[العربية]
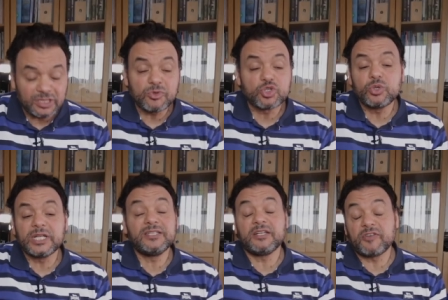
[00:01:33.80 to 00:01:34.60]
ده مشهور
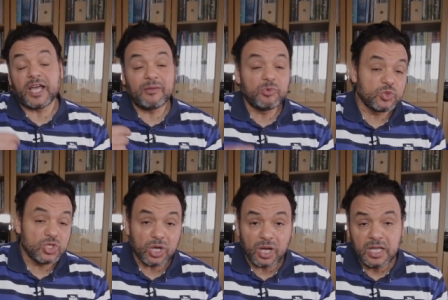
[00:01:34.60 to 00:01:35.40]
جدا في عالم
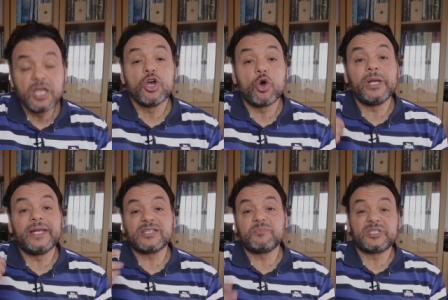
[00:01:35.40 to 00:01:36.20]
الموسيقى كل
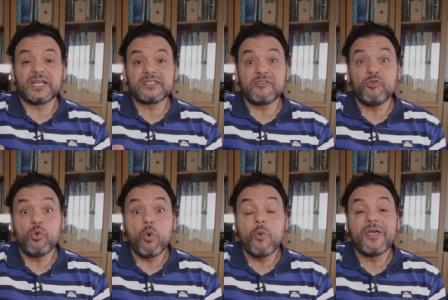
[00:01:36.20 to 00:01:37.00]
الناس بتعزفه
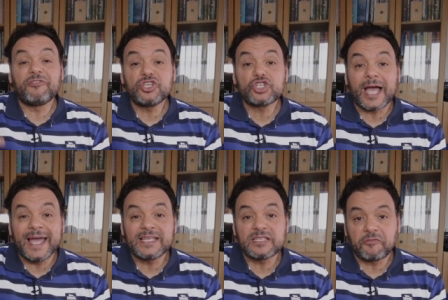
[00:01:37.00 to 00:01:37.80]
ومفيش
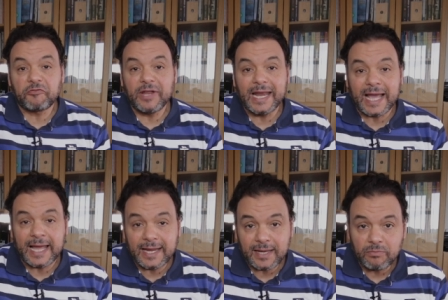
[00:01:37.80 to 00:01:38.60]
عازف في
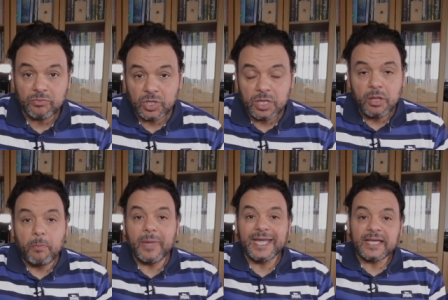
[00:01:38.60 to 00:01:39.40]
العالم
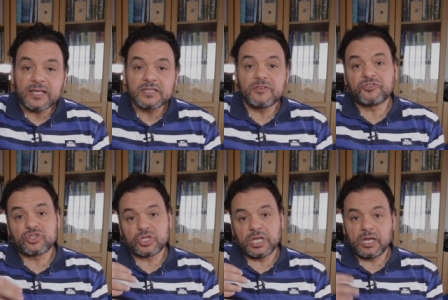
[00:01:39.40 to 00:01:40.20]
ما
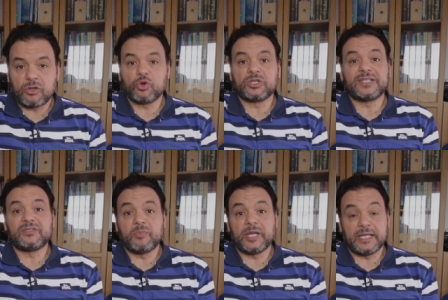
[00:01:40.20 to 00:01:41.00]
يعزفش الكوردات
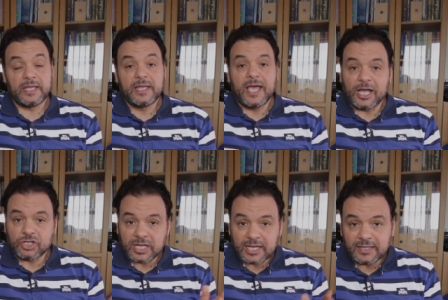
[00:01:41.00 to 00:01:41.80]
الباريه
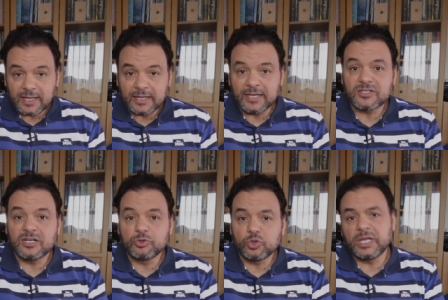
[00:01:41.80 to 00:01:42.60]
عشان كده الناس
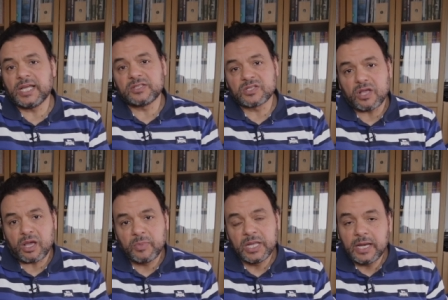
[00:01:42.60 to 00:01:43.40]
اللي بتقول لا ده
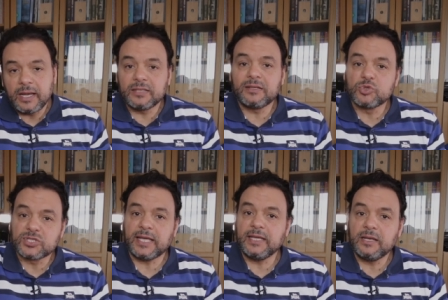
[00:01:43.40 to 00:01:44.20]
صعب لا ده
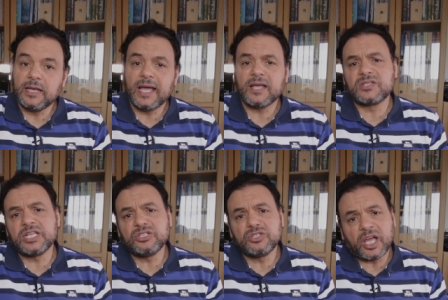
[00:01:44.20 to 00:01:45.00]
مستحيل لا اصل
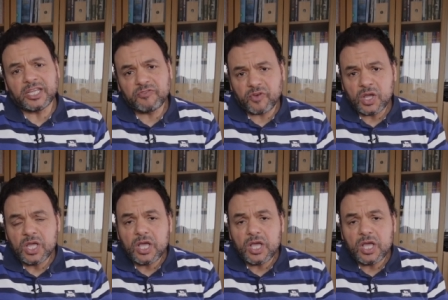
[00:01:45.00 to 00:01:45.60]
ايدي ضعيفه